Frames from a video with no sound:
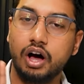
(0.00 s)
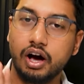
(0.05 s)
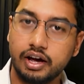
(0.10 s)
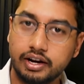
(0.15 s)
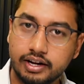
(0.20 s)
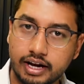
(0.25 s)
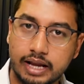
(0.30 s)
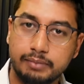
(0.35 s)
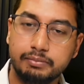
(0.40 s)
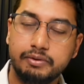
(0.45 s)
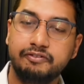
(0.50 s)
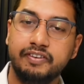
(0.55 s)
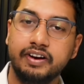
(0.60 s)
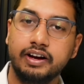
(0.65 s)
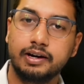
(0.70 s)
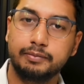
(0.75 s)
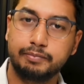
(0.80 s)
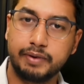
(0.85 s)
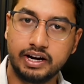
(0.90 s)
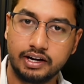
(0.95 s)
अगर कहीं भी
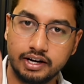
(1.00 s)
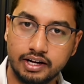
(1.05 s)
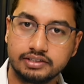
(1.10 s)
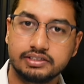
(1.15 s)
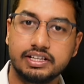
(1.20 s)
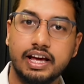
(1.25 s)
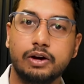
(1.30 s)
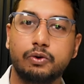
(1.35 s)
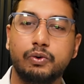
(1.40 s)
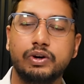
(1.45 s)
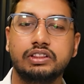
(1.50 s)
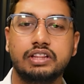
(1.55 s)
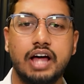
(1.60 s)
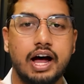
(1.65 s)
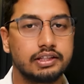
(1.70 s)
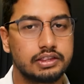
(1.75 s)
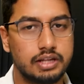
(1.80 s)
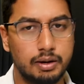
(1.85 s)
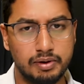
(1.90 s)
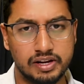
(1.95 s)
फिंगरप्रिंट लग जाए कोई
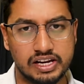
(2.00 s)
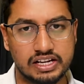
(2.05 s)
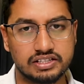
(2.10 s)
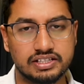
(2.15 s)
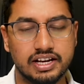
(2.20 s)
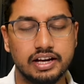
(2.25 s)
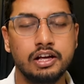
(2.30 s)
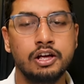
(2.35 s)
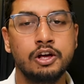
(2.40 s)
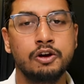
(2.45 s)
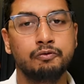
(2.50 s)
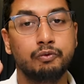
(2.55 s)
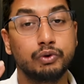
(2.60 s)
दाग धब्बा लग जाए